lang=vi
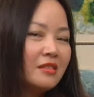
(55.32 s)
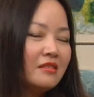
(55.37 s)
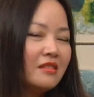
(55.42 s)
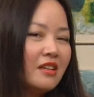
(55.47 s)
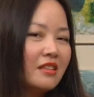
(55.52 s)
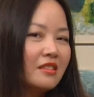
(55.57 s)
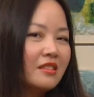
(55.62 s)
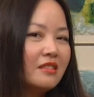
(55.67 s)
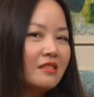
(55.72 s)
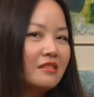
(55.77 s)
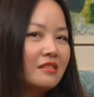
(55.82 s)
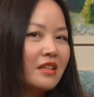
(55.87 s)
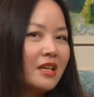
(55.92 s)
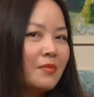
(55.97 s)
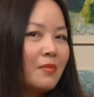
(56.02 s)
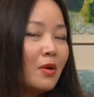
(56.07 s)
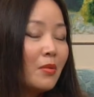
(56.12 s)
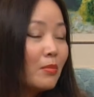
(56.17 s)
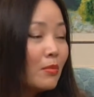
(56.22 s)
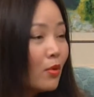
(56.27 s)
thật sự cái
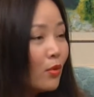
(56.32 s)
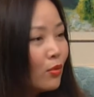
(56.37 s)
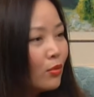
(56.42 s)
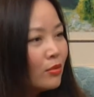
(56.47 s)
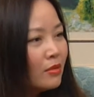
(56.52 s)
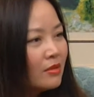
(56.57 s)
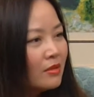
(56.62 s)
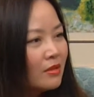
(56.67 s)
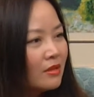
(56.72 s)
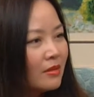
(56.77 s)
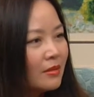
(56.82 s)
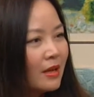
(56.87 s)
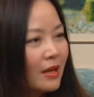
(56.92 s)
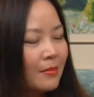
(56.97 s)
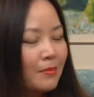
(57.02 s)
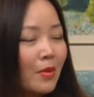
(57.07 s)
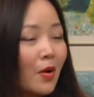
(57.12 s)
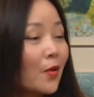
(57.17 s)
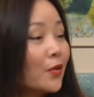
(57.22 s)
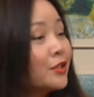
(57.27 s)
mong muốn à,
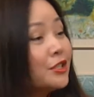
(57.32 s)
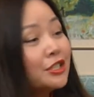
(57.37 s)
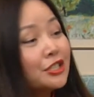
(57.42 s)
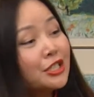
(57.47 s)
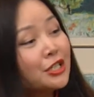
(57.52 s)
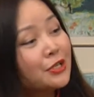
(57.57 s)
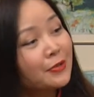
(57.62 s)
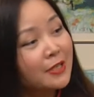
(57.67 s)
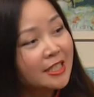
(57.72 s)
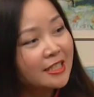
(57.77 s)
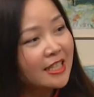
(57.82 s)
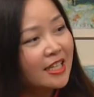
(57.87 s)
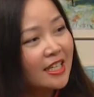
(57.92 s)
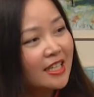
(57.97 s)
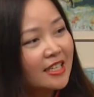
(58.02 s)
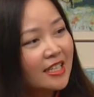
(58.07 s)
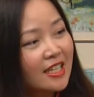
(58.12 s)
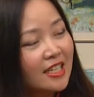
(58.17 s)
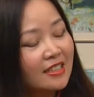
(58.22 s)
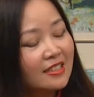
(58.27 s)
mỗi người đều ích
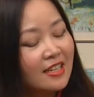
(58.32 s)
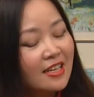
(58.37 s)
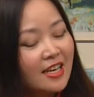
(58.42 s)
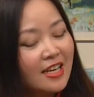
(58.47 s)
kỷ hết yeah.